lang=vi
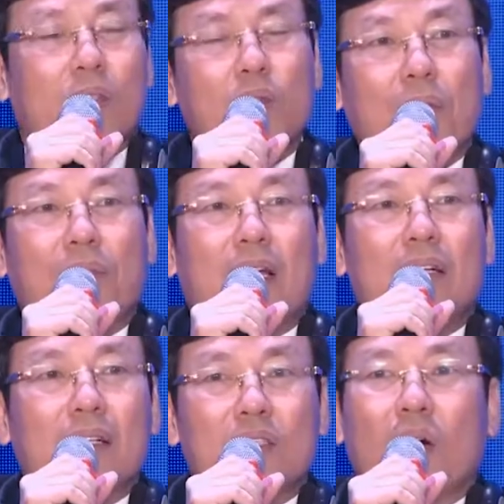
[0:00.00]
Chúng ta phải
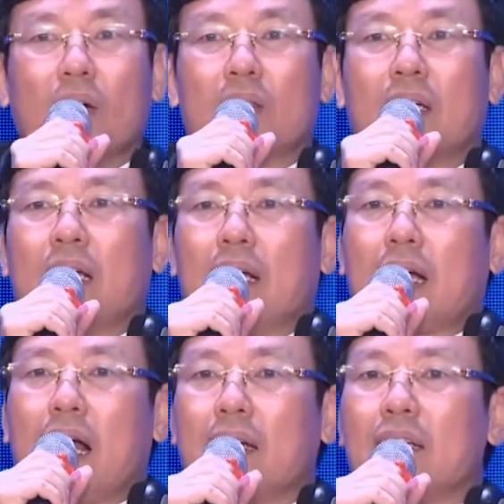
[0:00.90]
lựa chọn
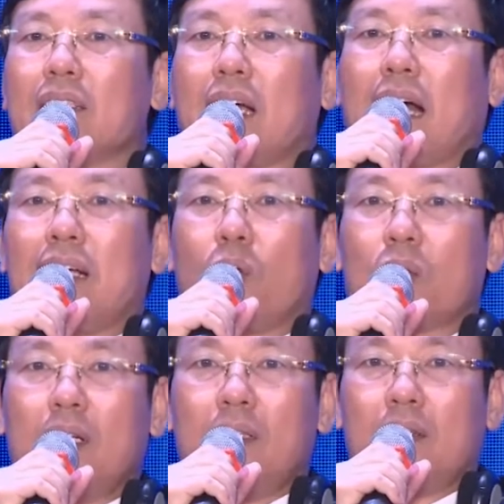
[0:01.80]
các cái dự án đầu
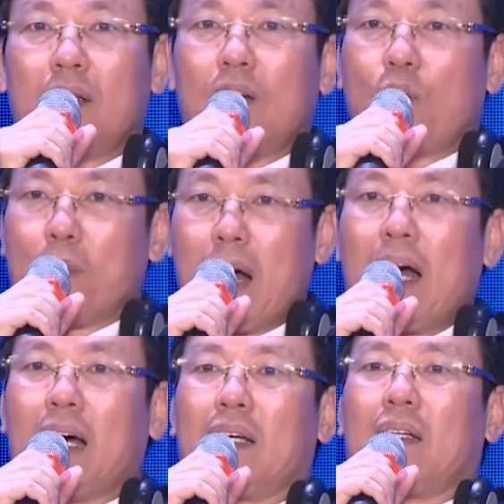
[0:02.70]
tư
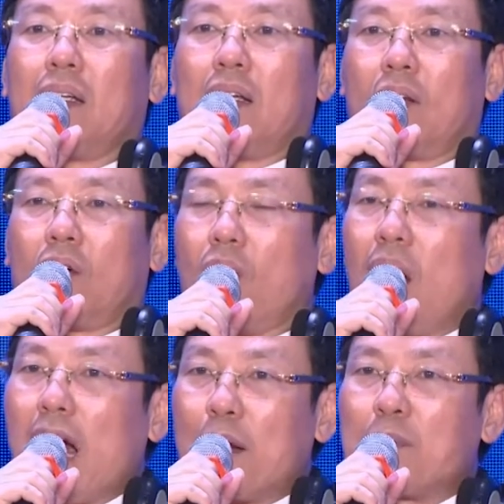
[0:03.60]
mà nó có
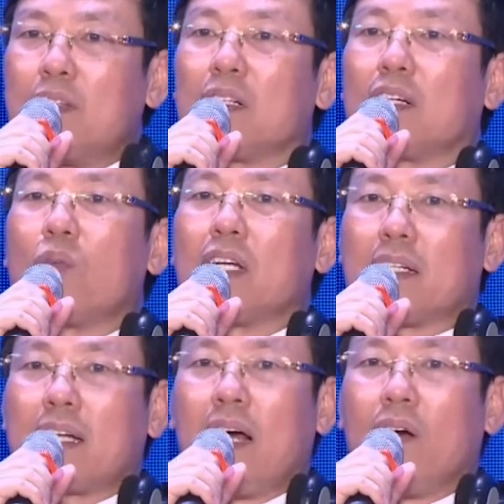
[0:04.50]
hàm lượng công nghệ
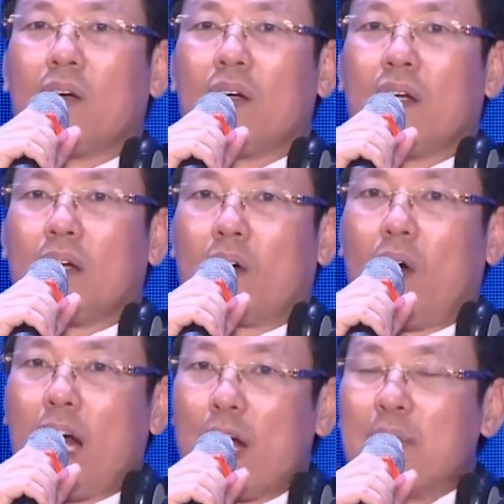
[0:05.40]
cao,
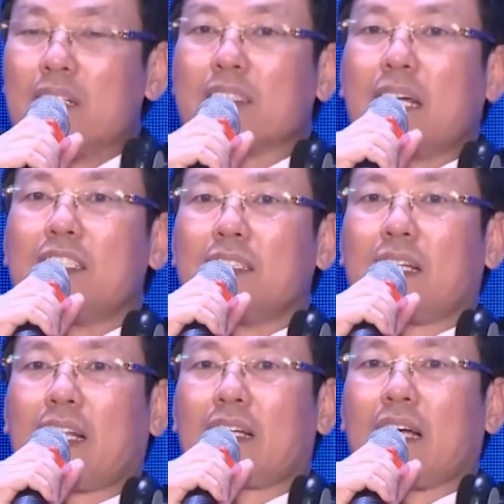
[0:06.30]
có hàm lượng giá trị
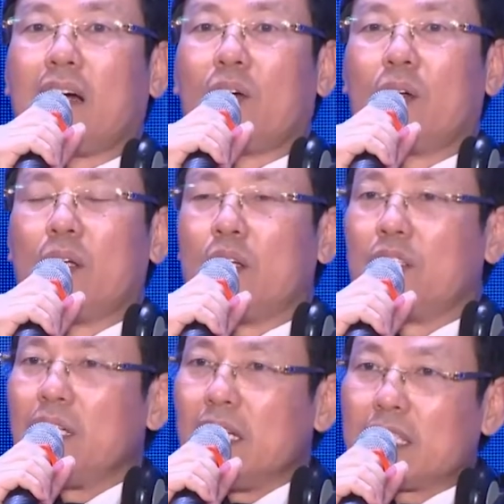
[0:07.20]
gia tăng cao,
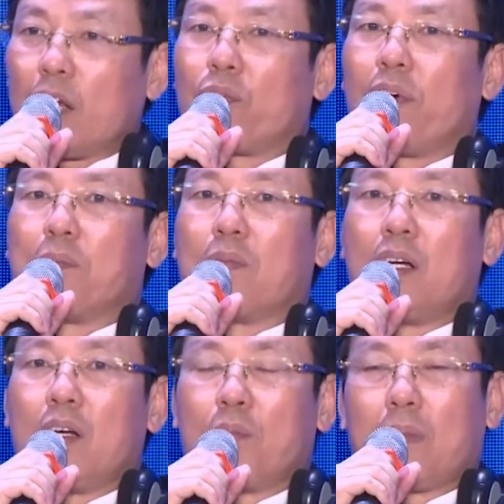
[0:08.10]
những cái sản phẩm
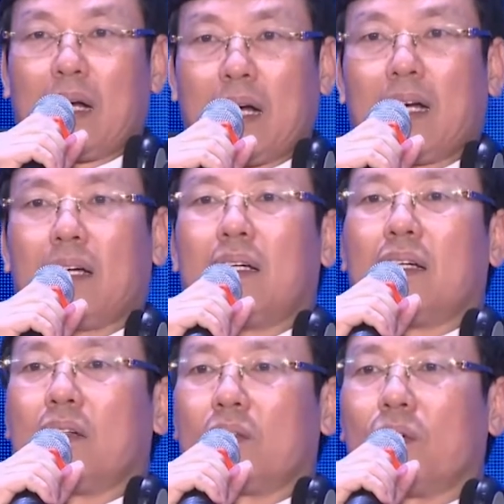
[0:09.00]
mà
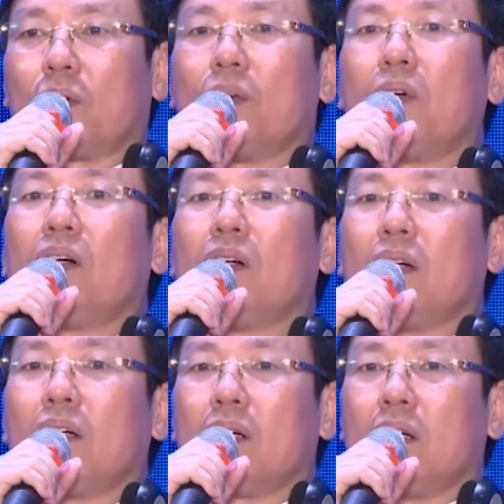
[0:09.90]
nó
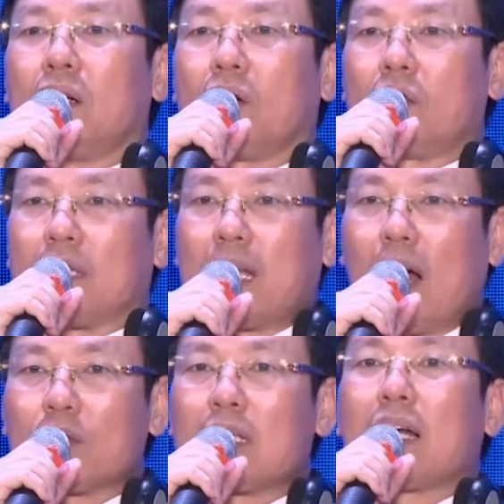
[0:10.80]
uh, có thể
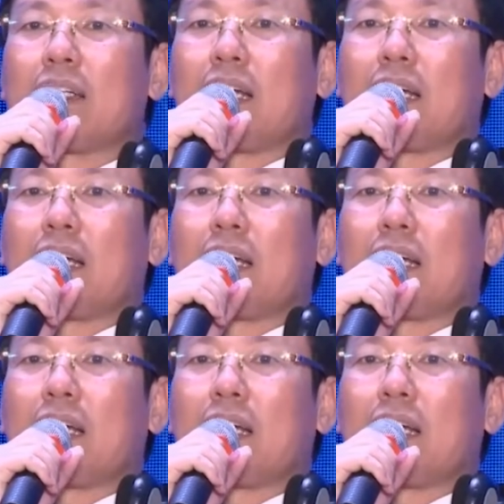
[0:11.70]
tạo ra cái